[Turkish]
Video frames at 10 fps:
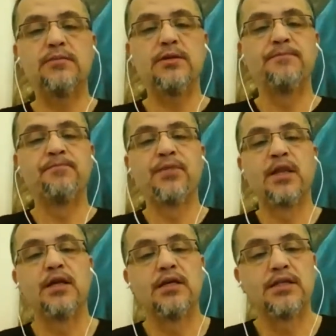tabi
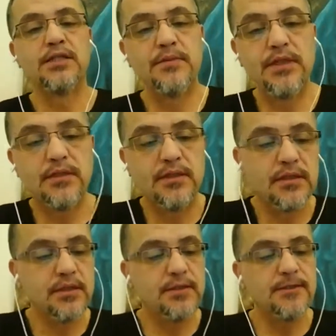şimdi
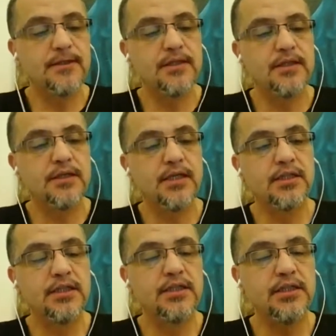e,
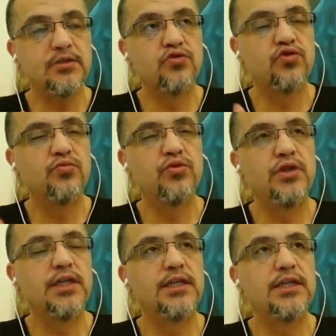kadınlık
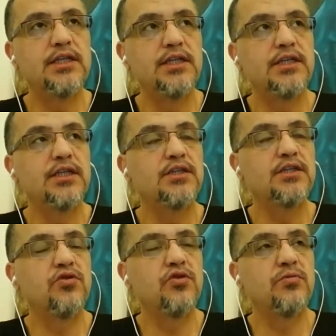durumuyla ilgili
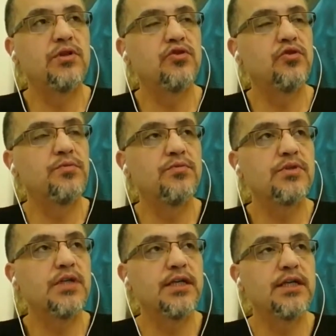kadın olma
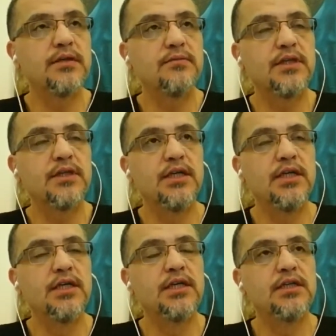toplumsal anlamda
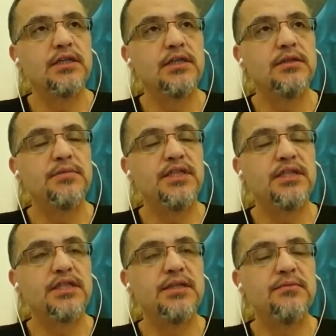e,
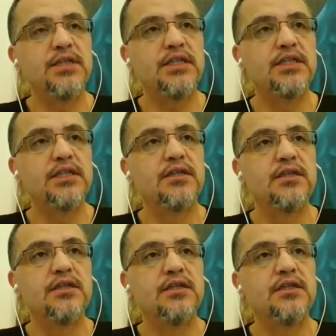bir kimlik
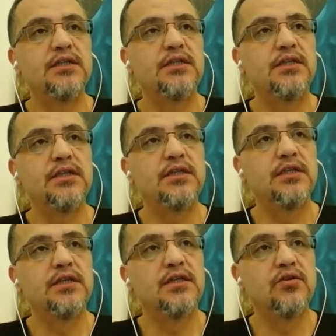e,
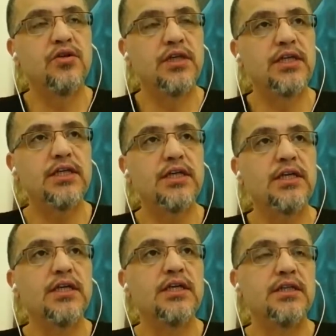olarak
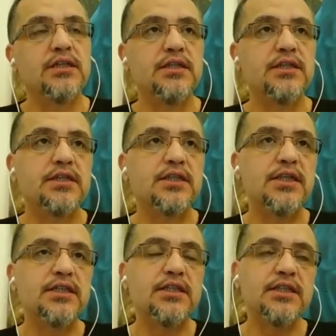e,
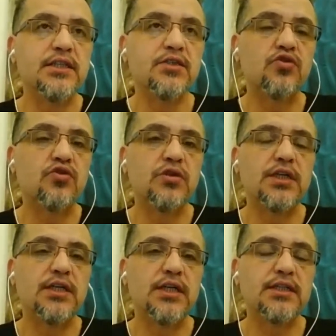kadınlığın
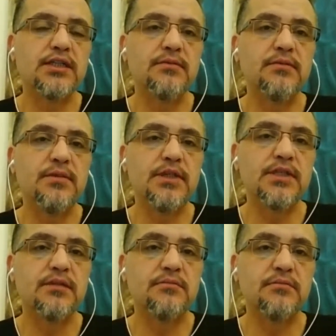sorunlarını anlatabilmek
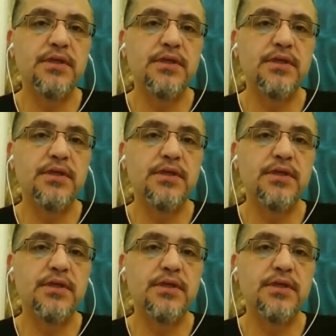için